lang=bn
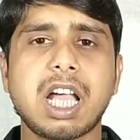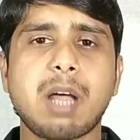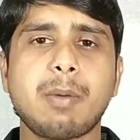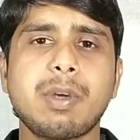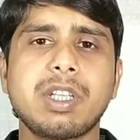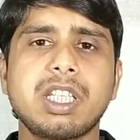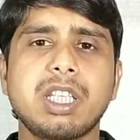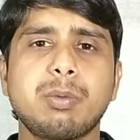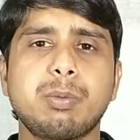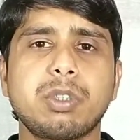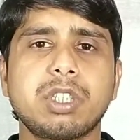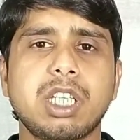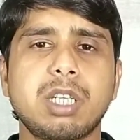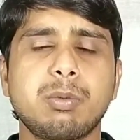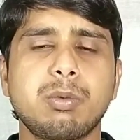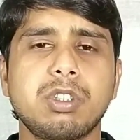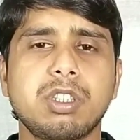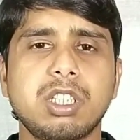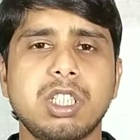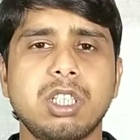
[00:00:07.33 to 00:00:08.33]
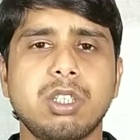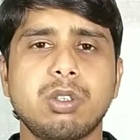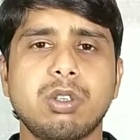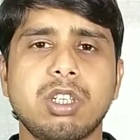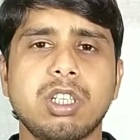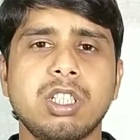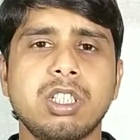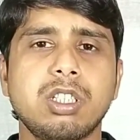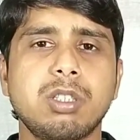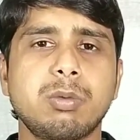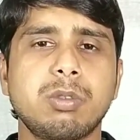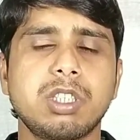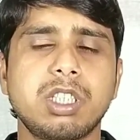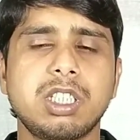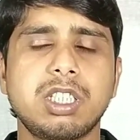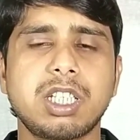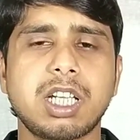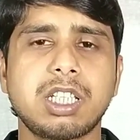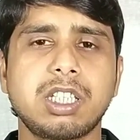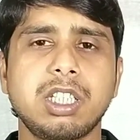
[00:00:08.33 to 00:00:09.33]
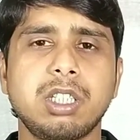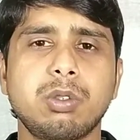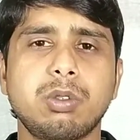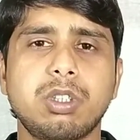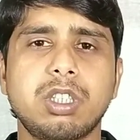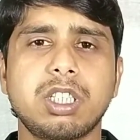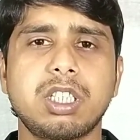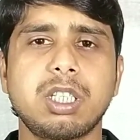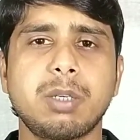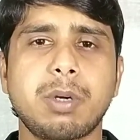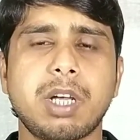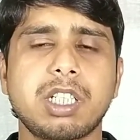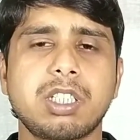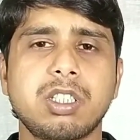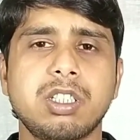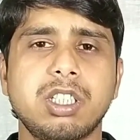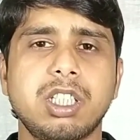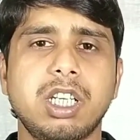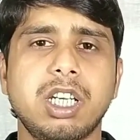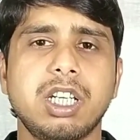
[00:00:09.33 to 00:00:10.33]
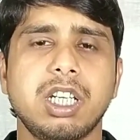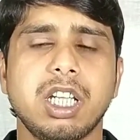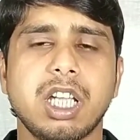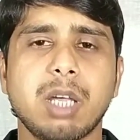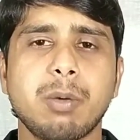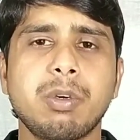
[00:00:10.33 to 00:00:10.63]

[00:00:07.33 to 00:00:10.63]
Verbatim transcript: আমাদের প্রধানমন্ত্রী নরেন্দ্র মোদী জাতির উদ্দেশ্যে ভাষণ দিলেন